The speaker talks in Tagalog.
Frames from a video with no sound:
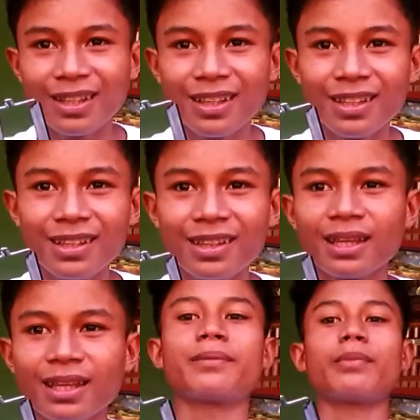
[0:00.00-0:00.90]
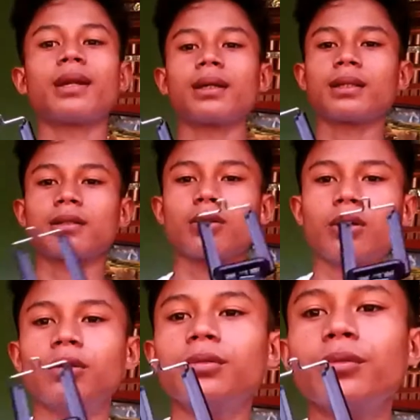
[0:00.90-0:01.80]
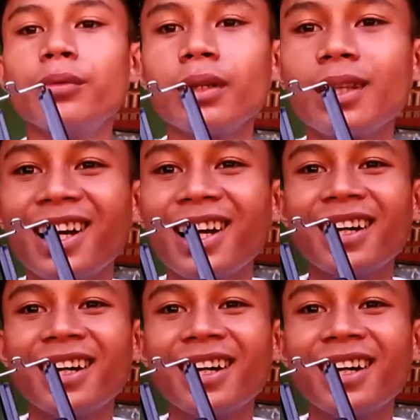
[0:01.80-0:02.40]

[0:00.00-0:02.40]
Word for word: idikit parang ganito wait